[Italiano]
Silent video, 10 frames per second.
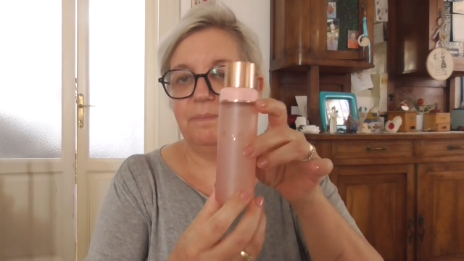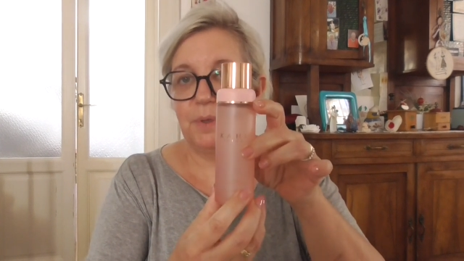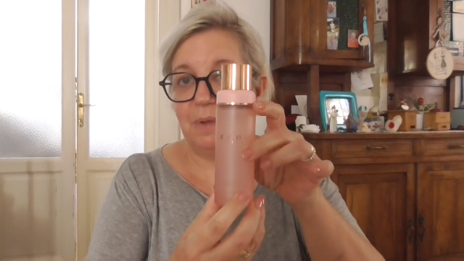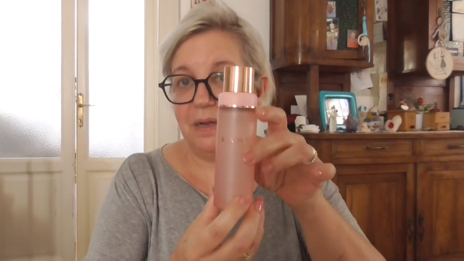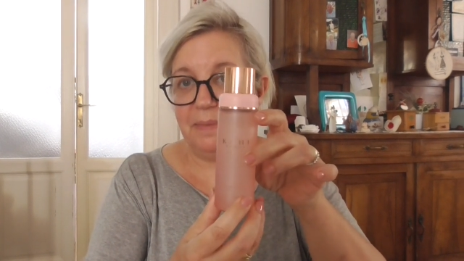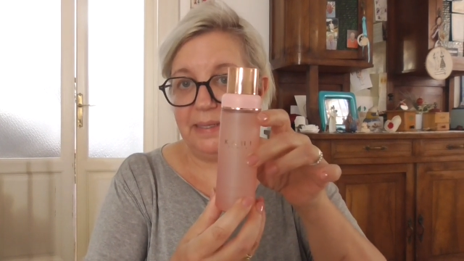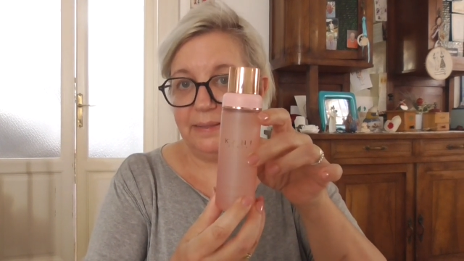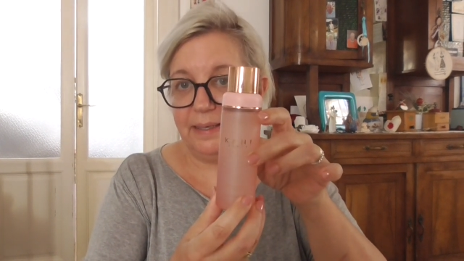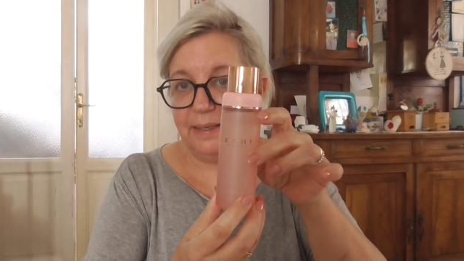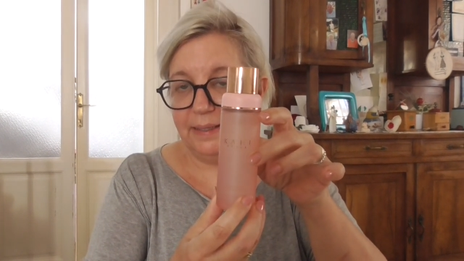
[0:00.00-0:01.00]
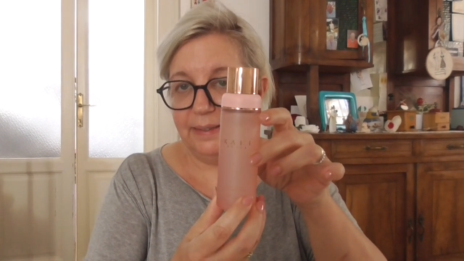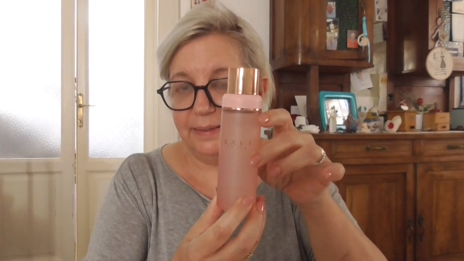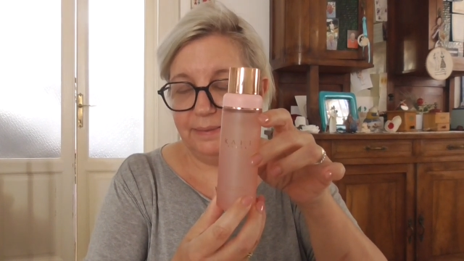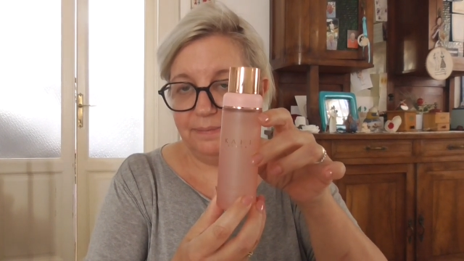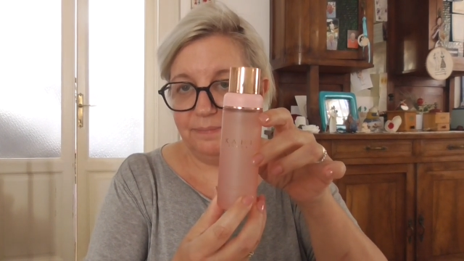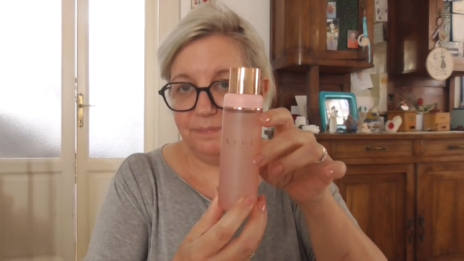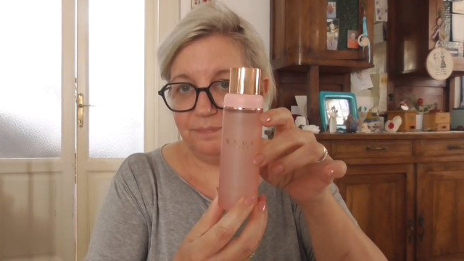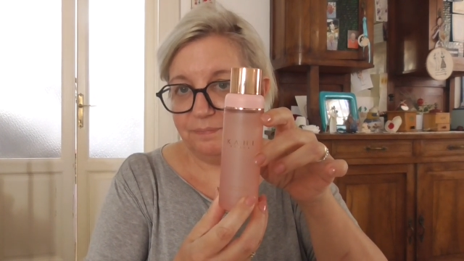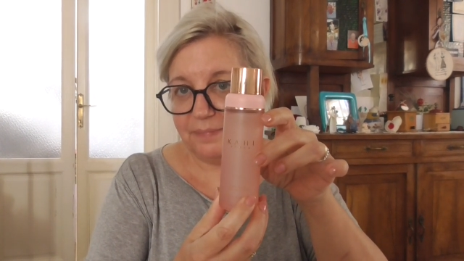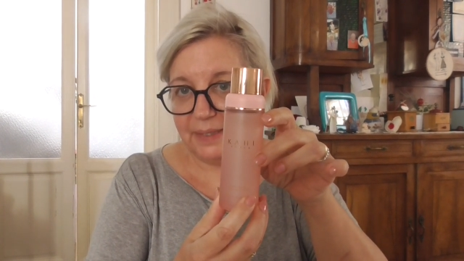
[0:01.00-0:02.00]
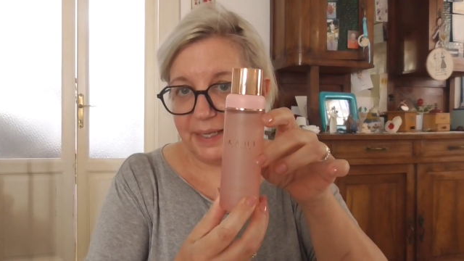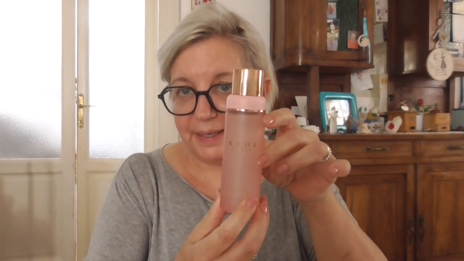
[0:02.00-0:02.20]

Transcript: probabilmente eh, la